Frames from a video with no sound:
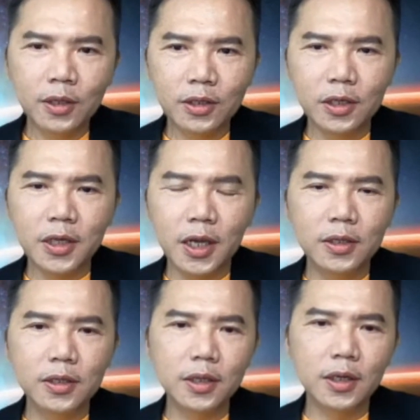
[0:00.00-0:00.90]
之
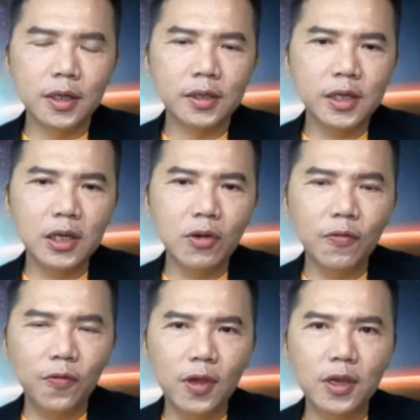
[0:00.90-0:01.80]
前这个新
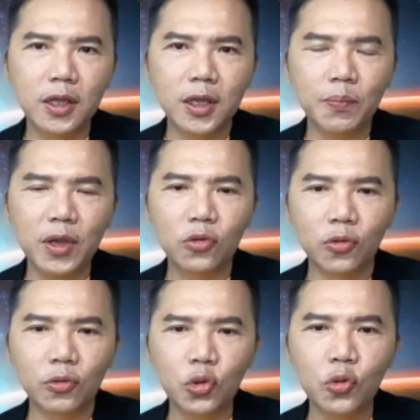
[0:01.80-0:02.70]
冠肺炎的病
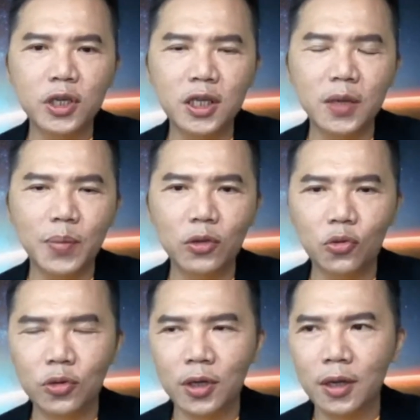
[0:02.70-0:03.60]
毒初期的病
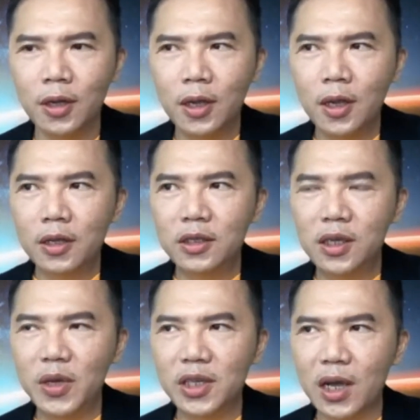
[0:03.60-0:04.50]
毒呢，
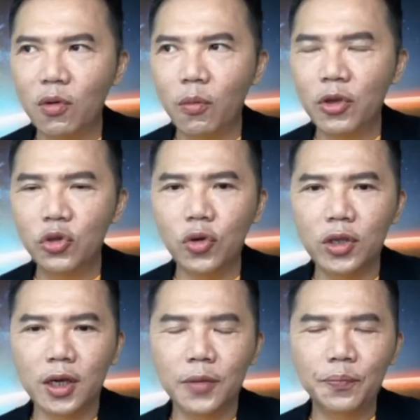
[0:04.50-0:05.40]
基本上我们会觉
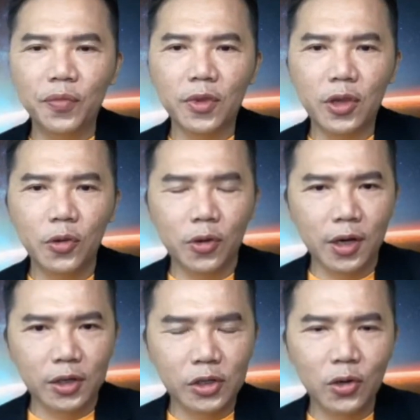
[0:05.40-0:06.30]
得有
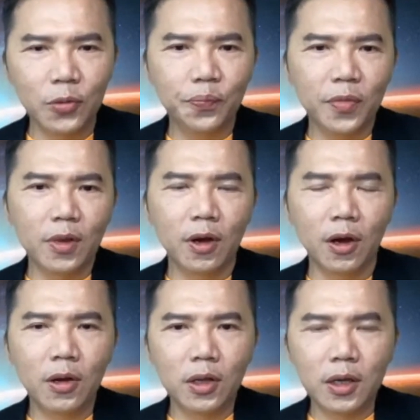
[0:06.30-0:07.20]
咳嗽
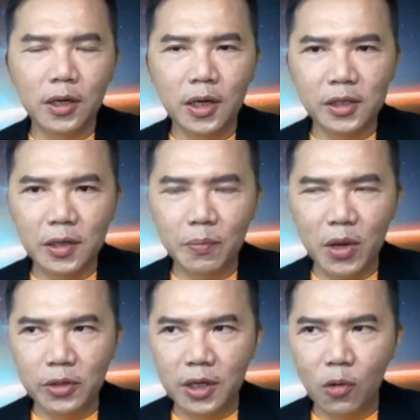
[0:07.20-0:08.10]
和可能是没
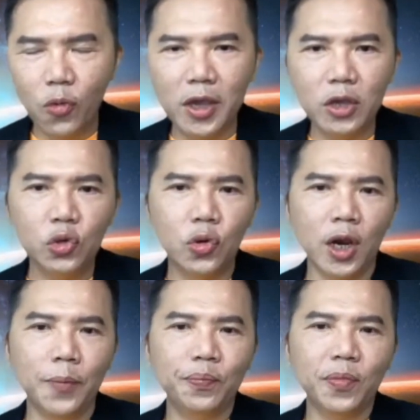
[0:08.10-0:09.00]
有这个味
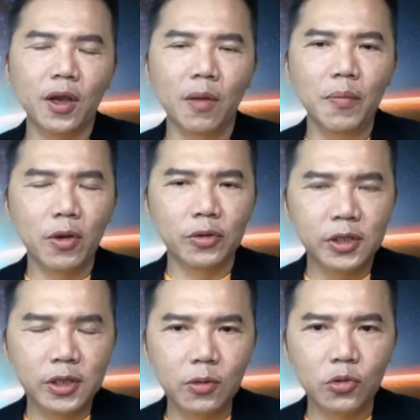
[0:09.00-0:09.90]
觉和没有
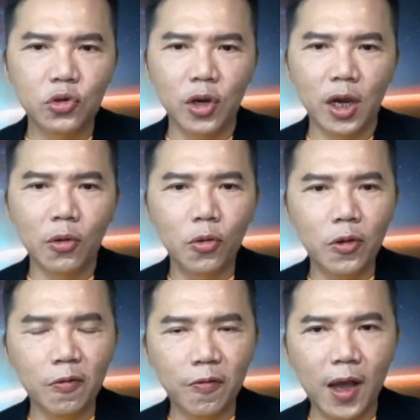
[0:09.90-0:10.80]
嗅觉
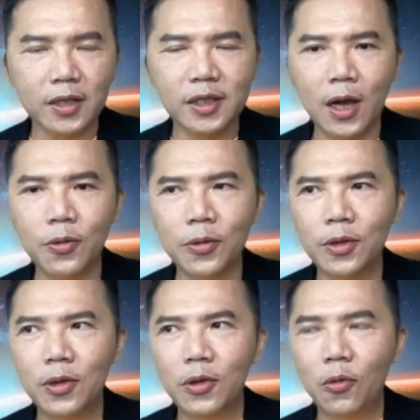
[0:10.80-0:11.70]
会发烧。
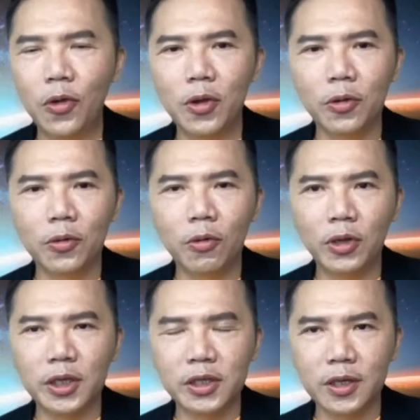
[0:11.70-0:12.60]
会有，
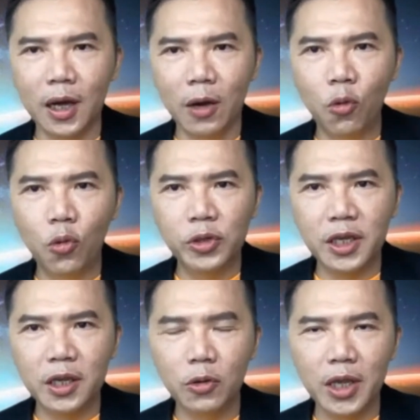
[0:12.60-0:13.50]
或者是呃，
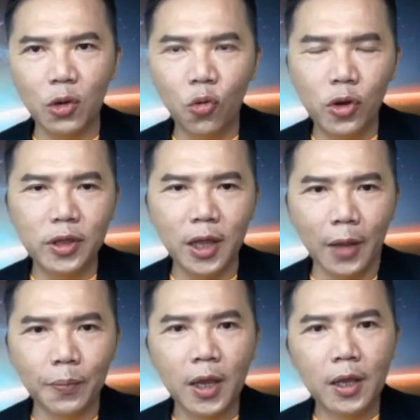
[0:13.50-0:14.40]
呼吸有点困
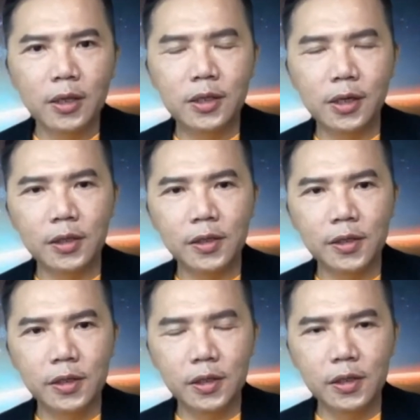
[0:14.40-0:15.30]
难，这个
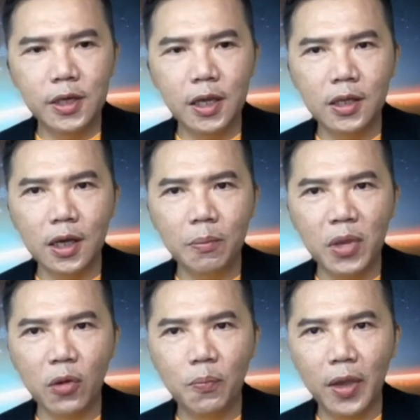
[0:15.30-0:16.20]
是之前的
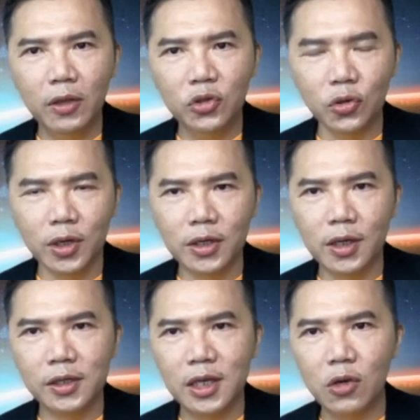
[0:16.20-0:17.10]
没有变种的这
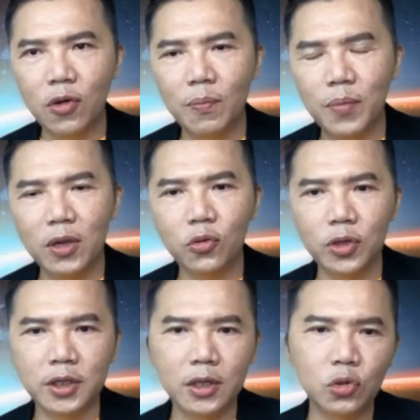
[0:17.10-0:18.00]
个新冠病毒
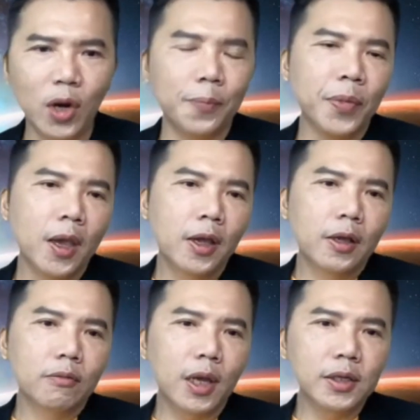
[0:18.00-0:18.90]
的症状。
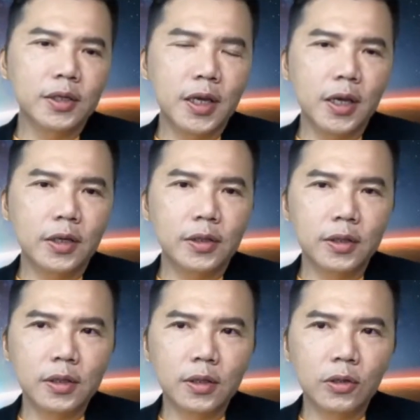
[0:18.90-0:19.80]
但是现在
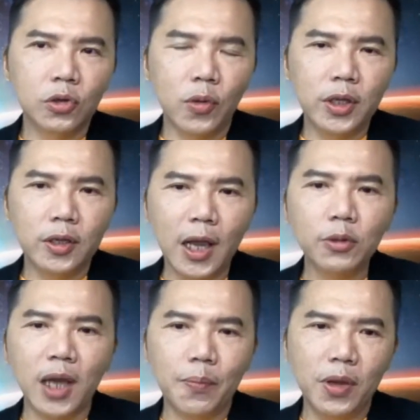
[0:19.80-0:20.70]
所谓的
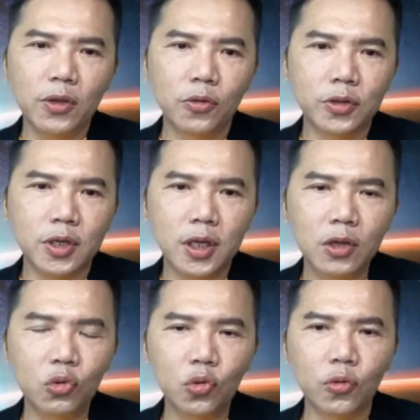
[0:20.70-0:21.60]
Delta 病毒，就是
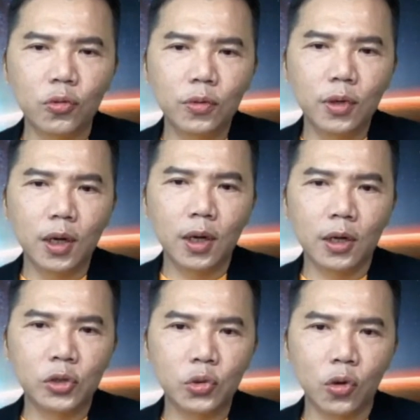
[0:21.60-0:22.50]
印度
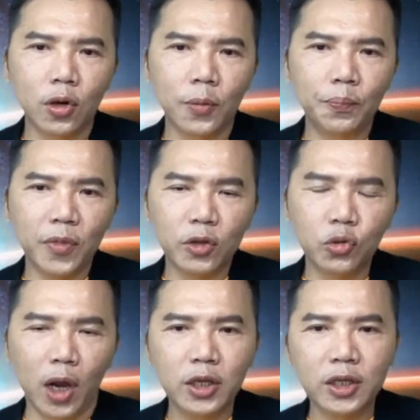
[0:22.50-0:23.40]
呃所
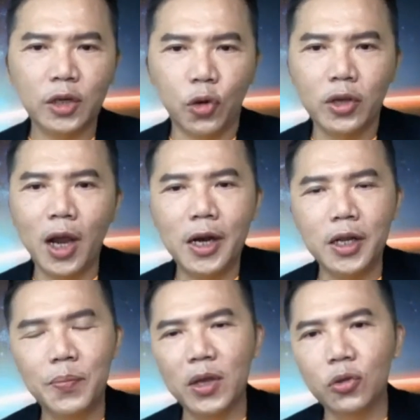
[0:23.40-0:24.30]
传传开来
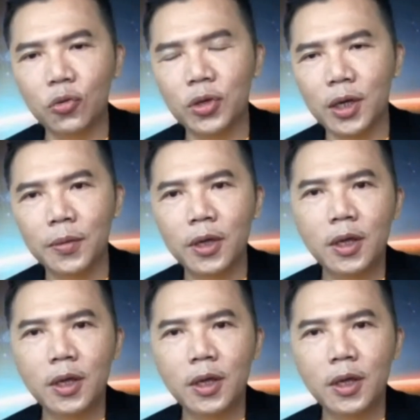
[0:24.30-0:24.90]
的病毒呢，